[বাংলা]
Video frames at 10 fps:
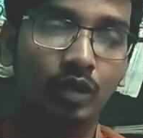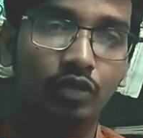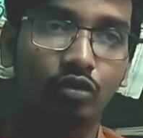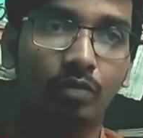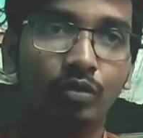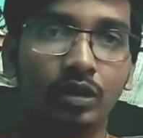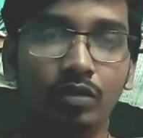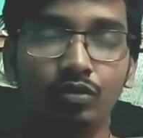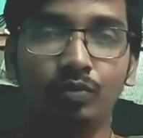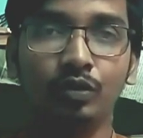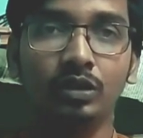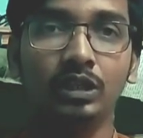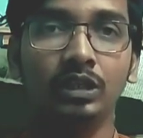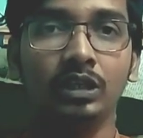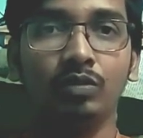চুয়ার শব্দটার
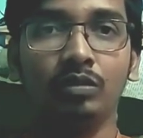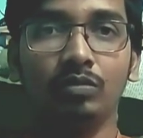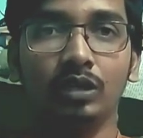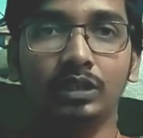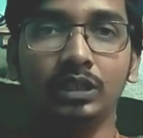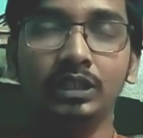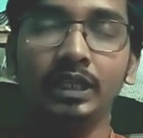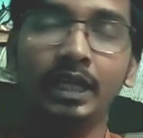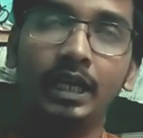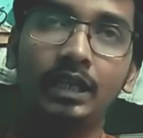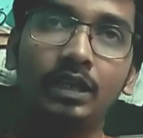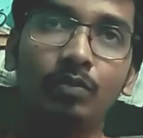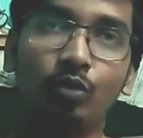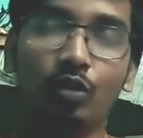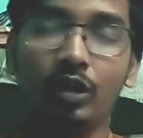উৎপত্তি নিয়ে উনি বলেছেন যে
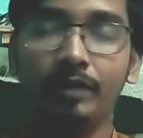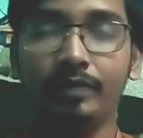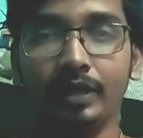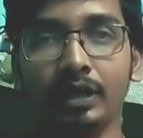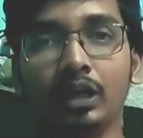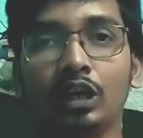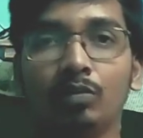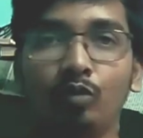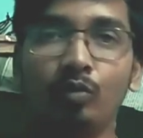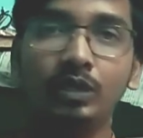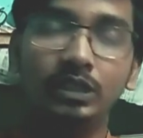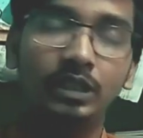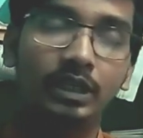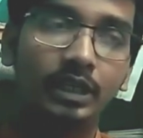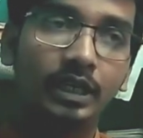ইংরেজিটা ভয় পেয়ে
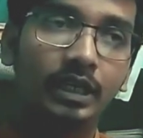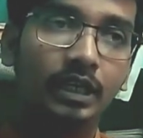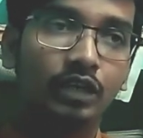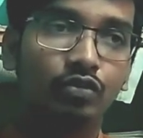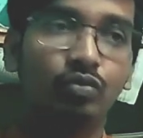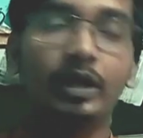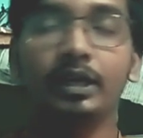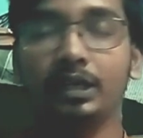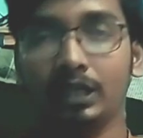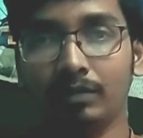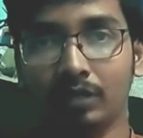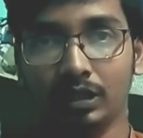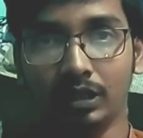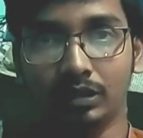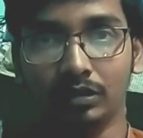ভূমিজদেরকে চুয়ার
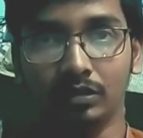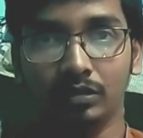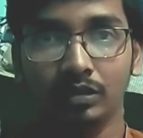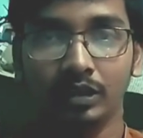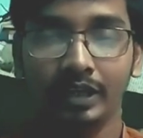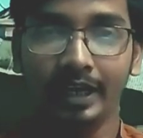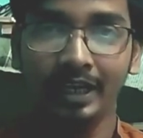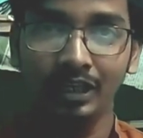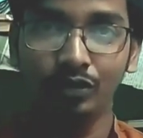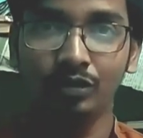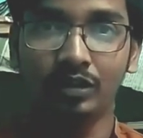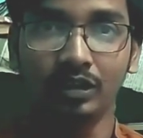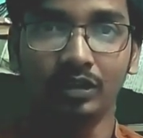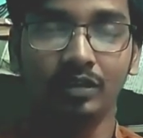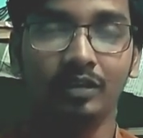নিকনেমটা দিয়েছিল এটা কি
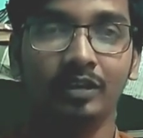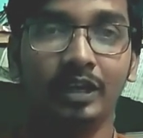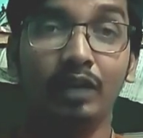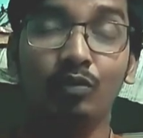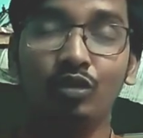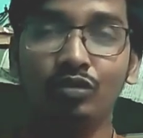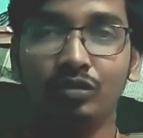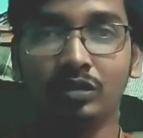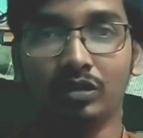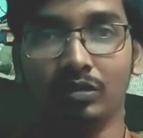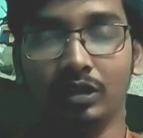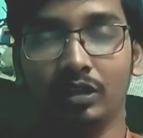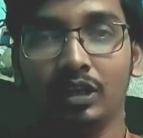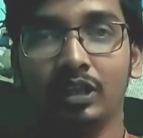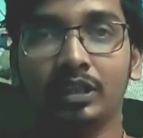সত্যি এটা মোটেও সত্যি নয়
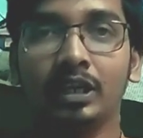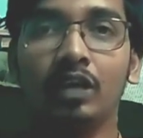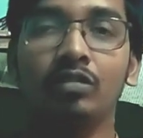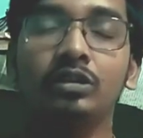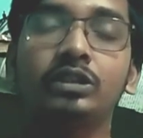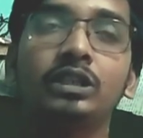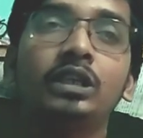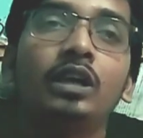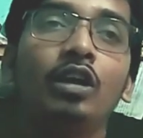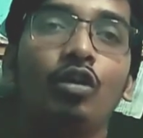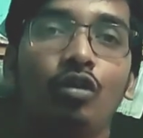তার কারণ হচ্ছে